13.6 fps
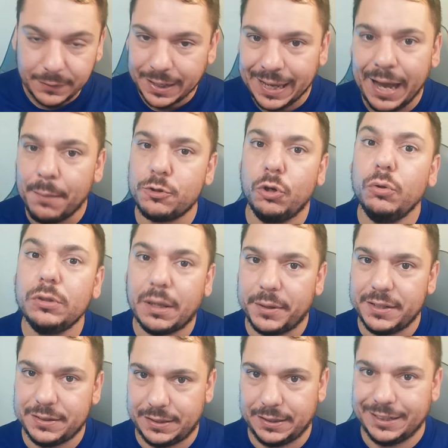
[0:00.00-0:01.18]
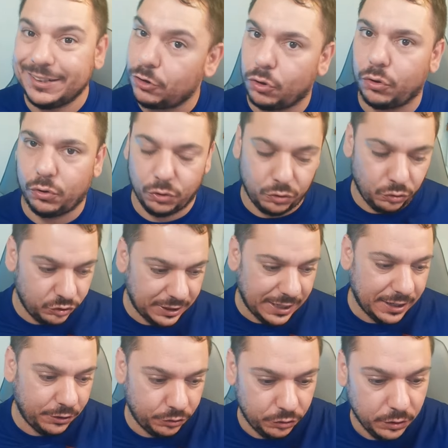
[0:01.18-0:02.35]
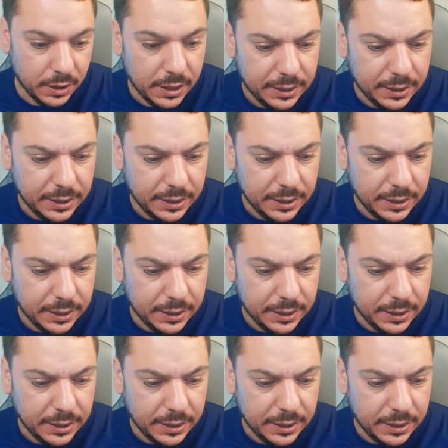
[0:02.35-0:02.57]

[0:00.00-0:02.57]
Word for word: absolutamente todo lo contrario, ¿no?